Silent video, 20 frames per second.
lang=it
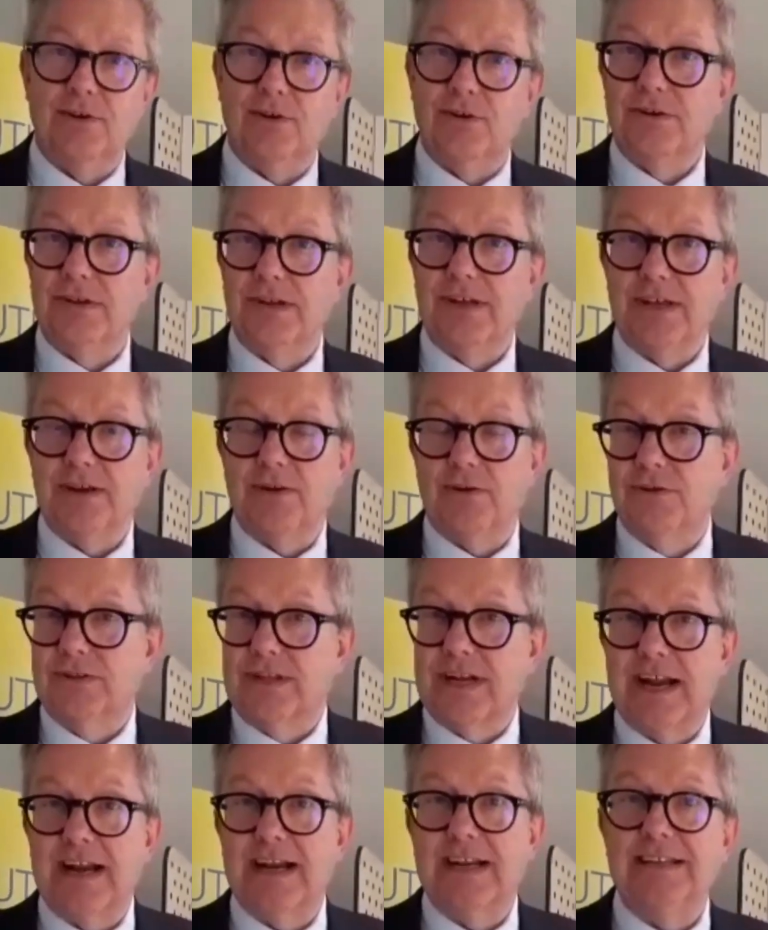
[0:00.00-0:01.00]
non
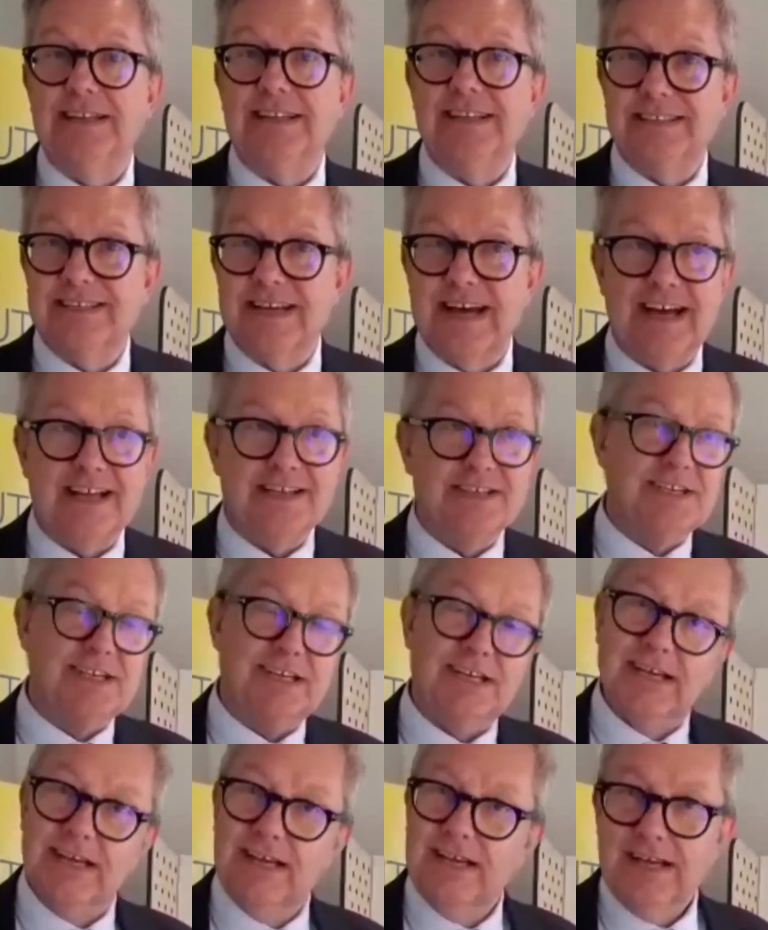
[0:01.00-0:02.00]
incontrare i disagi